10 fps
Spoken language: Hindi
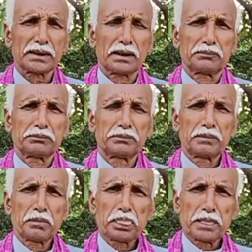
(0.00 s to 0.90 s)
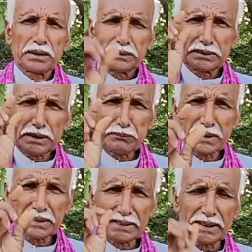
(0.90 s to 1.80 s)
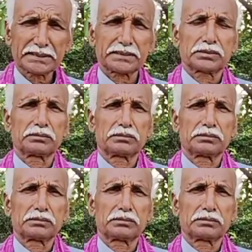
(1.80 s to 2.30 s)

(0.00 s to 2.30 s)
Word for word: सा जबरदस्त